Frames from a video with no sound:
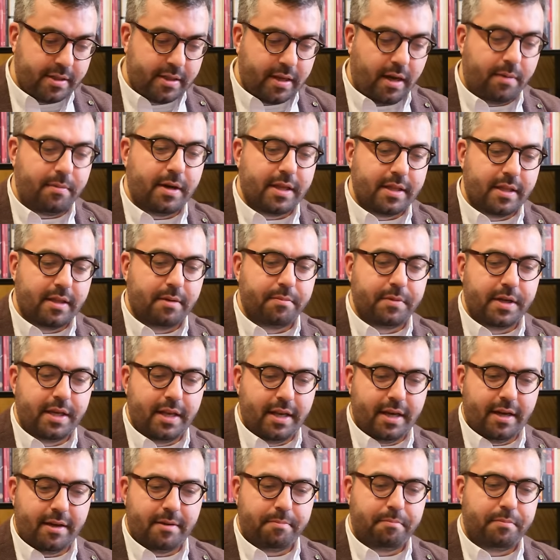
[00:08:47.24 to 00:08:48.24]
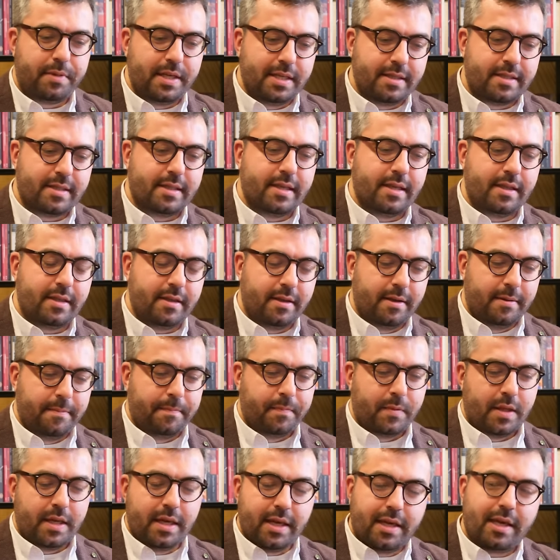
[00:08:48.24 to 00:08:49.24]
tam anlamıyla pistin
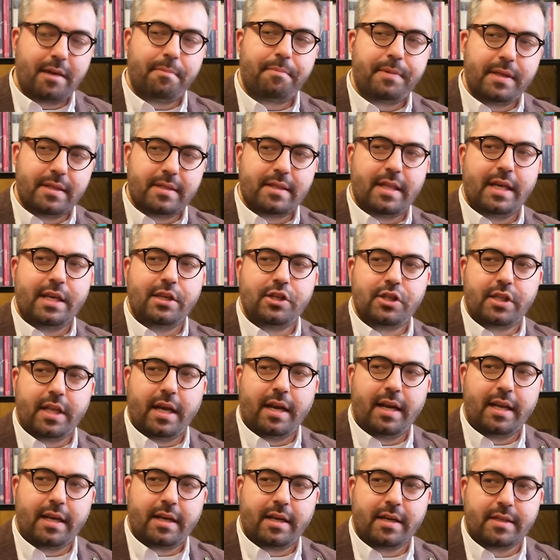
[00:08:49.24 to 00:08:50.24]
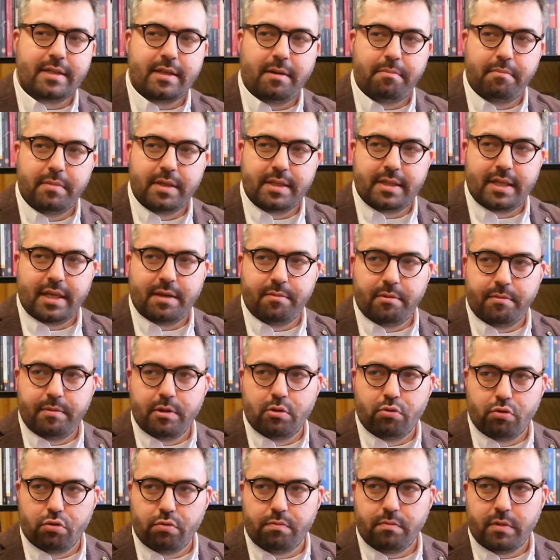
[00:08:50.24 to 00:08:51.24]
iki pistle işlerlik kazanması gibi
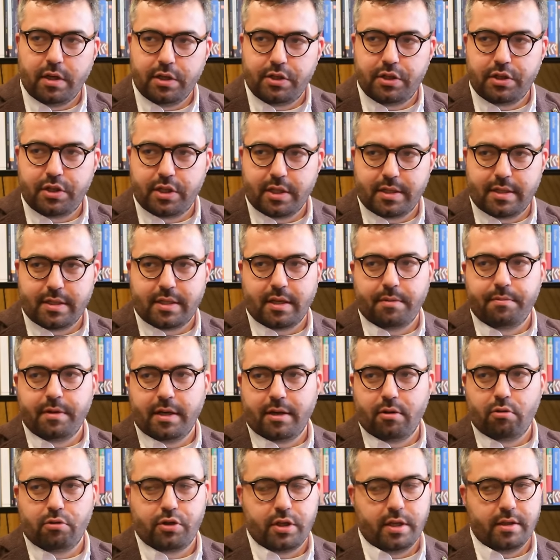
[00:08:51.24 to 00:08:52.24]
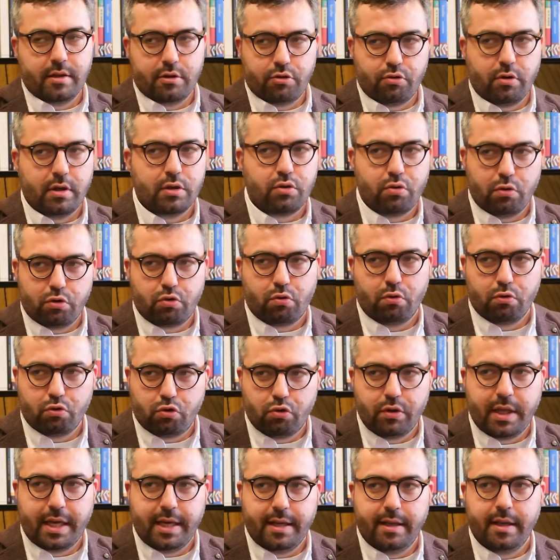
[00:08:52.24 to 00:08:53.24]
bir durum açıkçası Sabiha Gökçen'de şu an söz
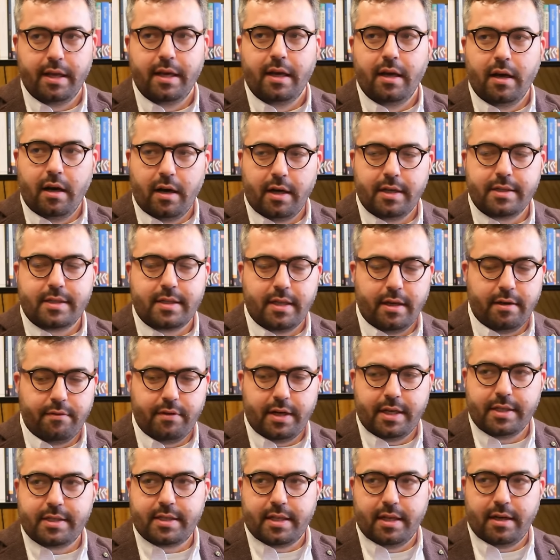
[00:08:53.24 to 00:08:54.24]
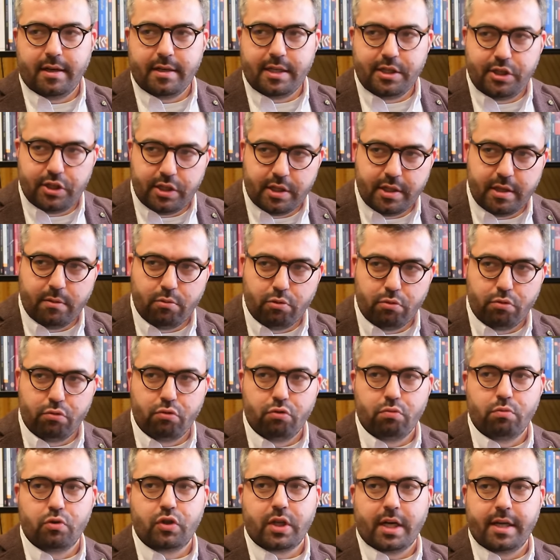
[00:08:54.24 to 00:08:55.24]
konusu değil. Asla ve asla içinde
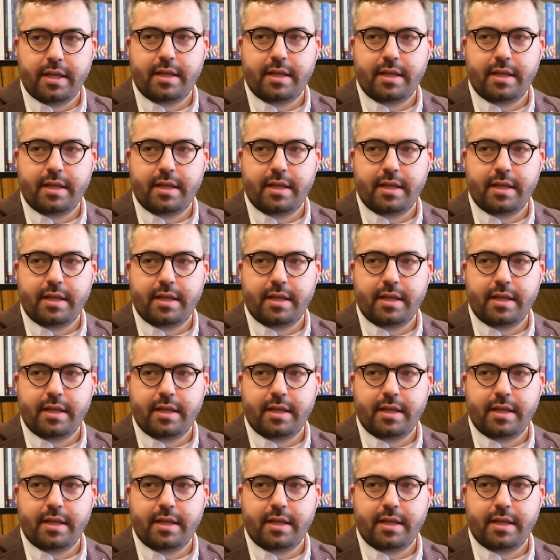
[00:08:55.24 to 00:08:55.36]
bulunduğumuz an